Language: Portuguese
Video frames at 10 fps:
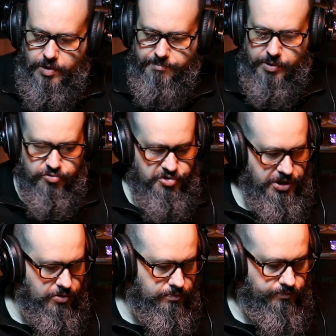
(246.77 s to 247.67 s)

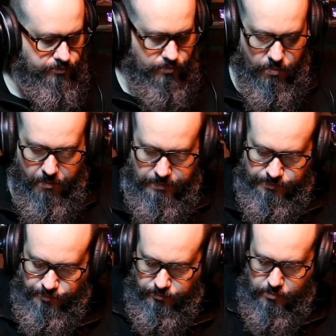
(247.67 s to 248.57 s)
Pãozinho. Hum.
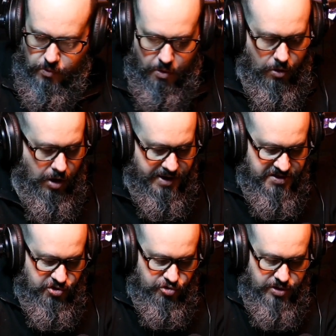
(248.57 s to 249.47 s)
Ó,
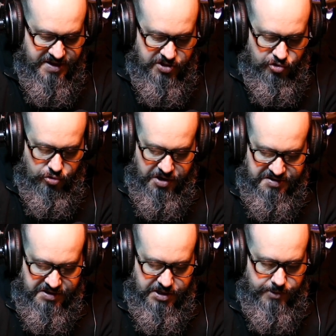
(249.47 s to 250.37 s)
esses, esses dois
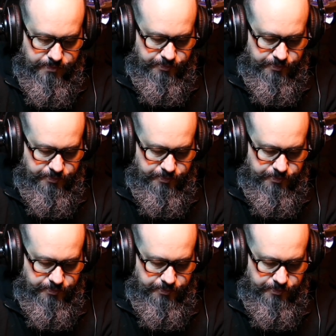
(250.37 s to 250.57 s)
aqui,